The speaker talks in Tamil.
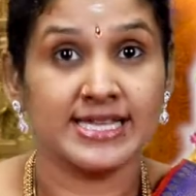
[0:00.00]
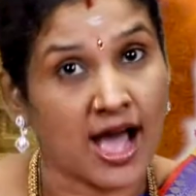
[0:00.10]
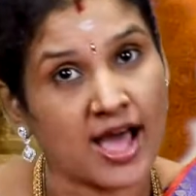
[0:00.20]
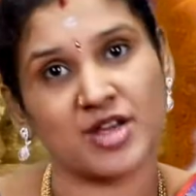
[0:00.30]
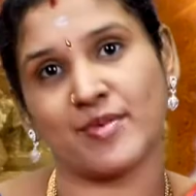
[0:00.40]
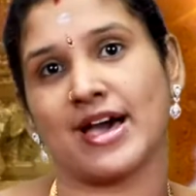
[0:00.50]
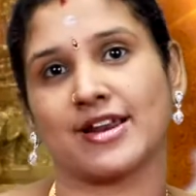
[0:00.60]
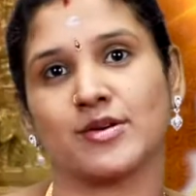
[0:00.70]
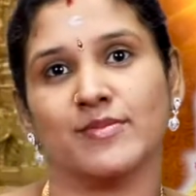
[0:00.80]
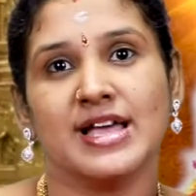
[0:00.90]
ஞான
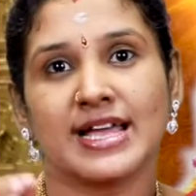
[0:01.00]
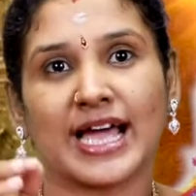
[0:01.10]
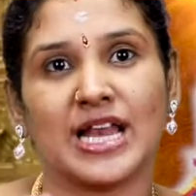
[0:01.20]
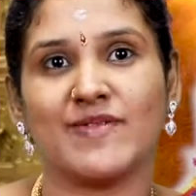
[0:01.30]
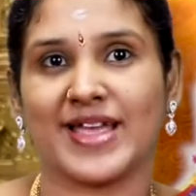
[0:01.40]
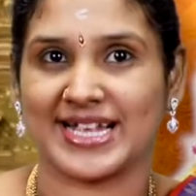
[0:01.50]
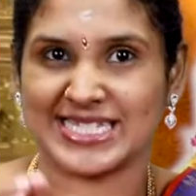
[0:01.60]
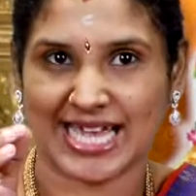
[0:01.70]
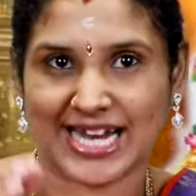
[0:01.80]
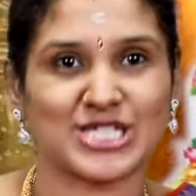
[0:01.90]
மார்க்கம் கல்விக்கு
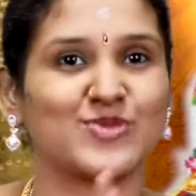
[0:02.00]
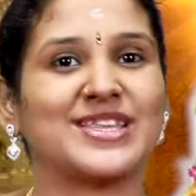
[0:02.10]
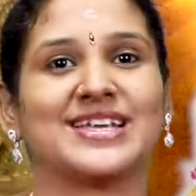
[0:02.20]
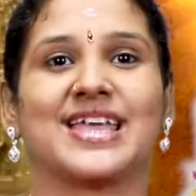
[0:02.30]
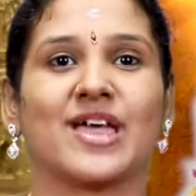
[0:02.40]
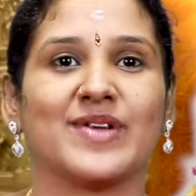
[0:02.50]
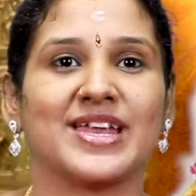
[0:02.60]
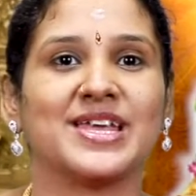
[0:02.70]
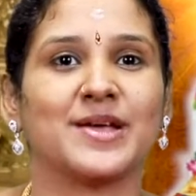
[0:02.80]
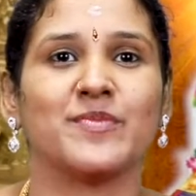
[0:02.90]
சரஸ்வதி
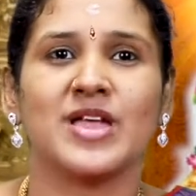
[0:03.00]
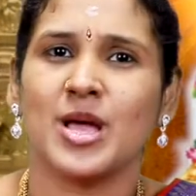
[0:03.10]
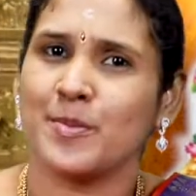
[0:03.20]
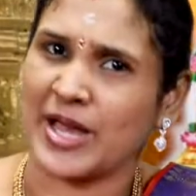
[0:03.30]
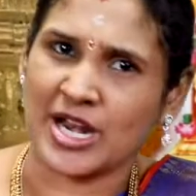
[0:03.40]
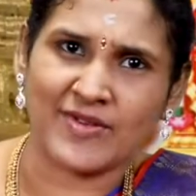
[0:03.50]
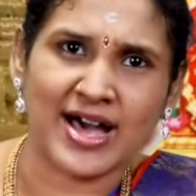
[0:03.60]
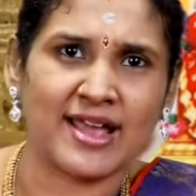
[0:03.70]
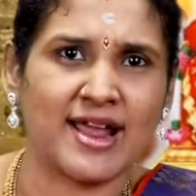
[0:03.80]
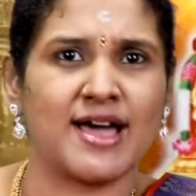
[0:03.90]
தேவின்னு
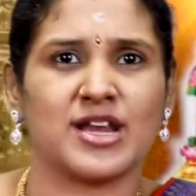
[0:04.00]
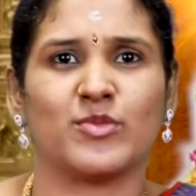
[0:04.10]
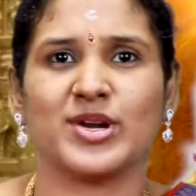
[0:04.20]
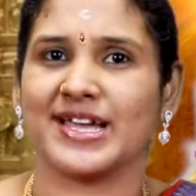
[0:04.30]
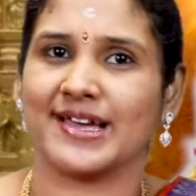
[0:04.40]
பலவாரா நம்முடைய